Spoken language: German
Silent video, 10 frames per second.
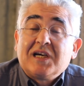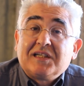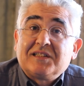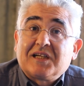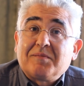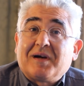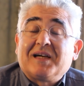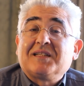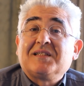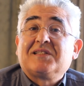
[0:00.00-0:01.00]
dieser
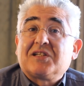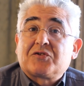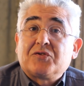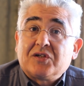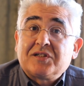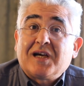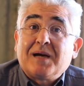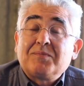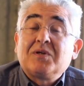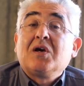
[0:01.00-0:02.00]
Gemeinden zerstört
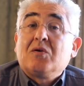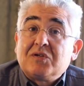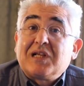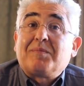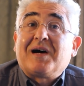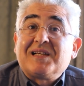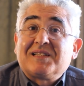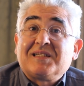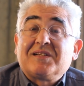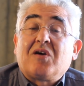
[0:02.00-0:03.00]
haben und dabei
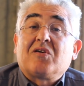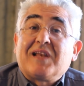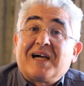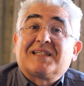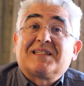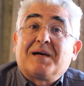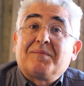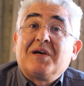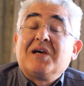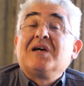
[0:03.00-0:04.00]
sind auch
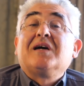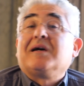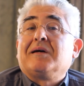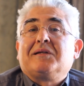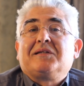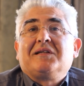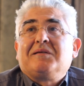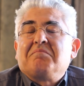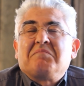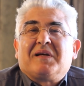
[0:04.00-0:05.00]
langsam äh,
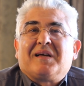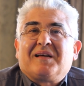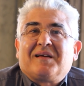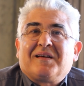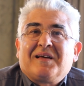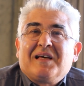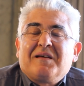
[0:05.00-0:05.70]
die äh,